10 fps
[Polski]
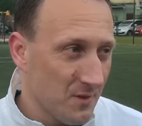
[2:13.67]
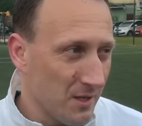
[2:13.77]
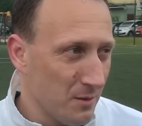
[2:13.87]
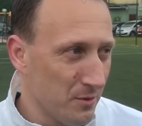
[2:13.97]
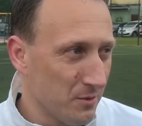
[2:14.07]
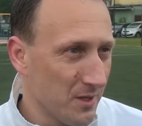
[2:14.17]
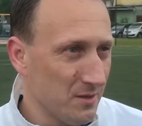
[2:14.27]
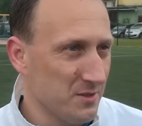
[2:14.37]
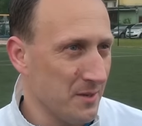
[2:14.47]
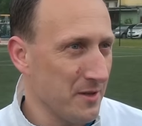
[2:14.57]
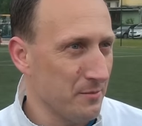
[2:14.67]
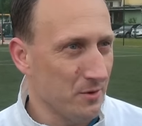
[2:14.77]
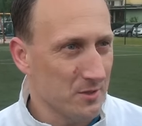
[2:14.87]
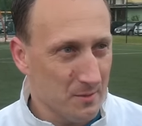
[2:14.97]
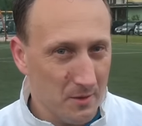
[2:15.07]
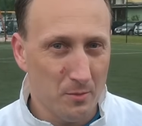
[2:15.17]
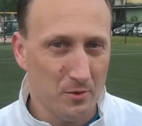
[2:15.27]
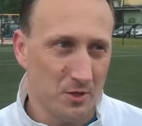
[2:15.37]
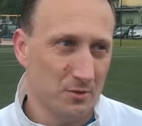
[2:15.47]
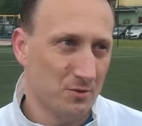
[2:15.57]
Taki był, taki zamiar był od samego
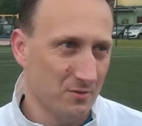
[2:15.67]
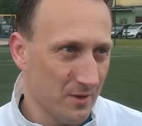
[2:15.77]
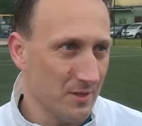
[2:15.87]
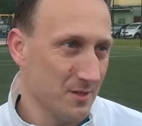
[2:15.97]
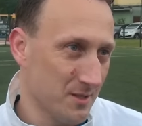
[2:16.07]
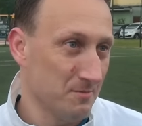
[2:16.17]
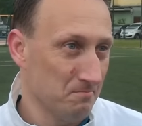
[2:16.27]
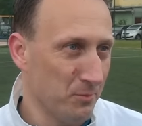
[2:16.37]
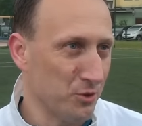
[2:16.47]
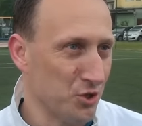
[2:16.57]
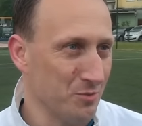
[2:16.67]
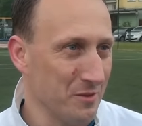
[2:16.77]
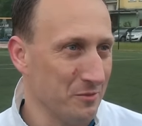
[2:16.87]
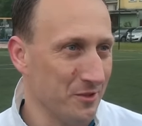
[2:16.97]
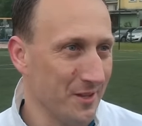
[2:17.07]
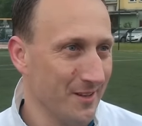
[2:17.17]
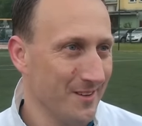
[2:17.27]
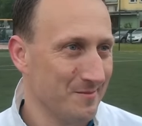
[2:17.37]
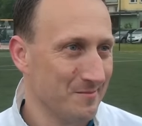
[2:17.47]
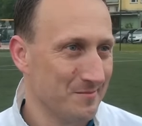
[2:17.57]
początku, więc podtrzymujemy to nadal.